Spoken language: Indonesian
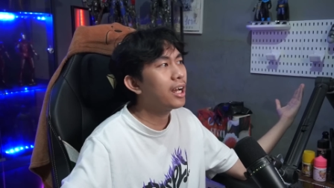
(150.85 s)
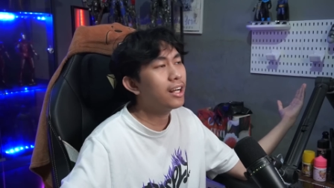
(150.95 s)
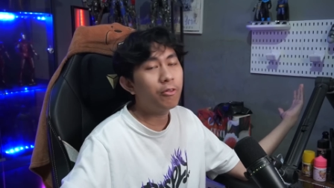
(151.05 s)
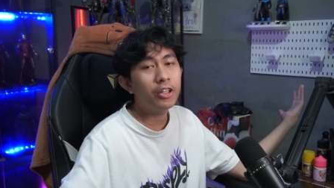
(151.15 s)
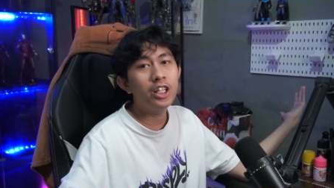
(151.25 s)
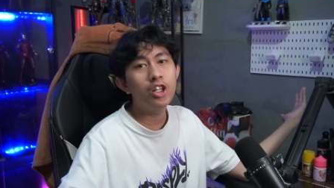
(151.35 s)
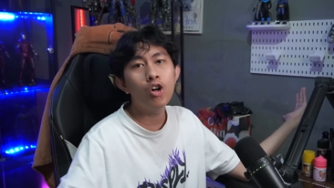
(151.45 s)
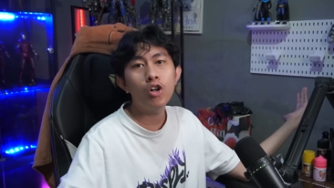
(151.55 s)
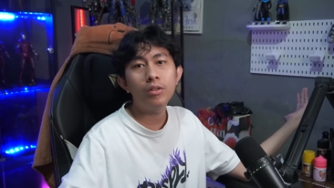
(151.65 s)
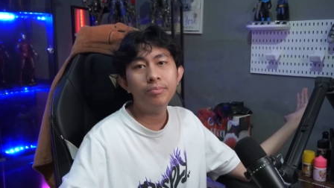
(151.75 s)
nggak ada
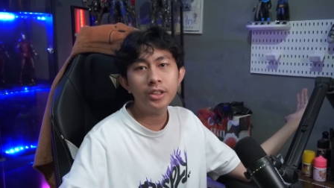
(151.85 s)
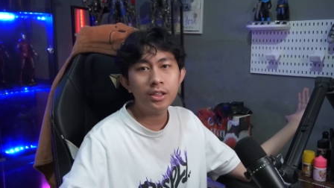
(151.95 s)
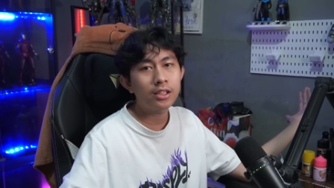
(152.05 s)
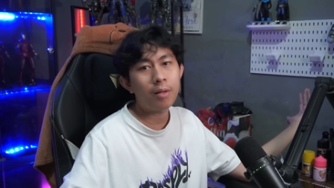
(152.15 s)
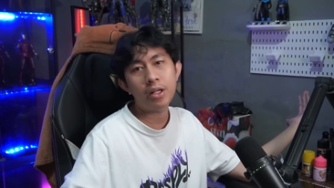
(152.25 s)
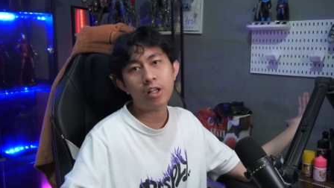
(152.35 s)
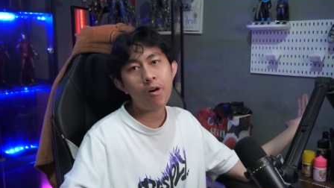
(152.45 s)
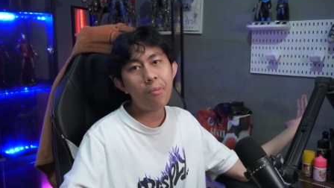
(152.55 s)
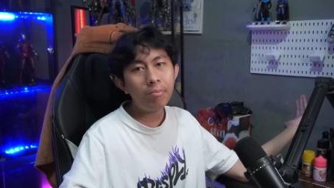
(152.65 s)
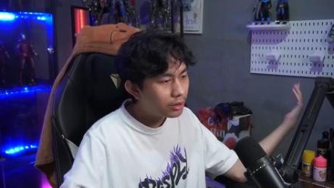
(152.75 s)
video
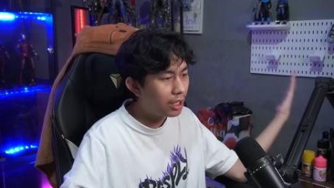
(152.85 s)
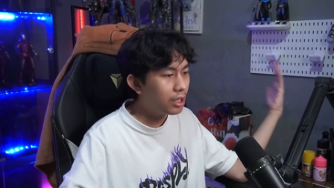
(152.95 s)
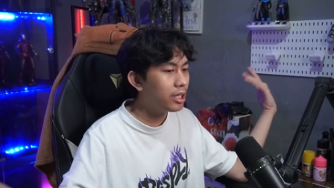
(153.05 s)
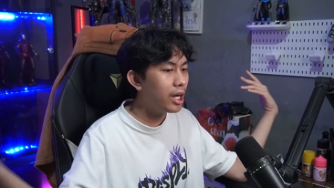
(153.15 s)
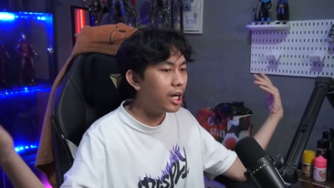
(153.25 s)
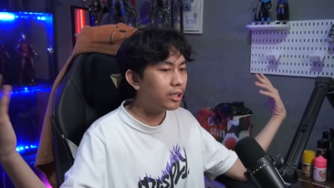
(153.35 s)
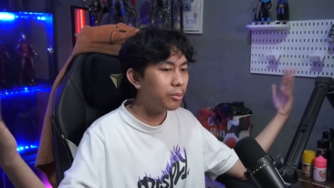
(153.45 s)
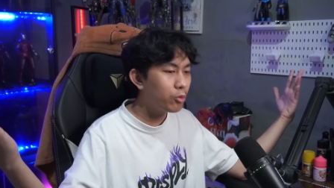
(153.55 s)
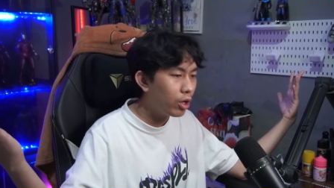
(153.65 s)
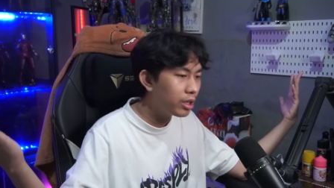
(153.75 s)
assalamualaikum karena dia
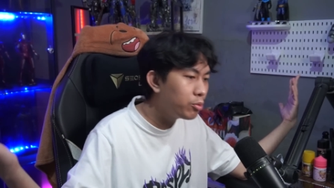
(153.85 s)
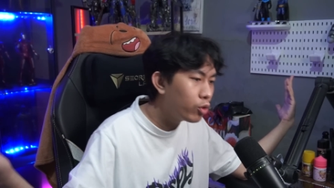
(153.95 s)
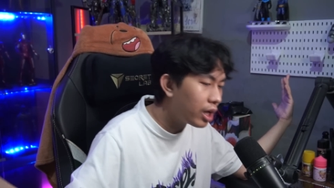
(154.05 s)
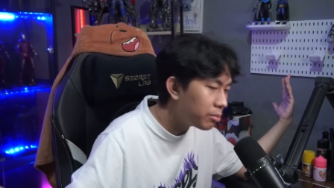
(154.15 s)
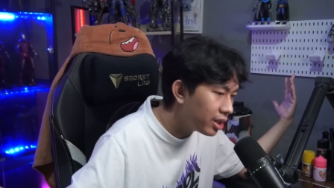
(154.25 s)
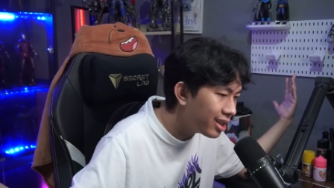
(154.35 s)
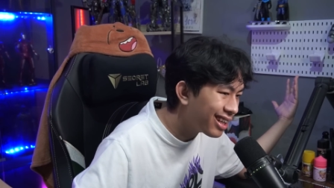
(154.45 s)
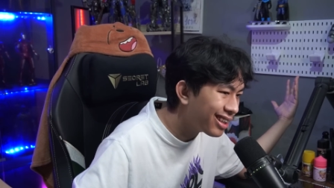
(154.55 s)
tim gue liburan mending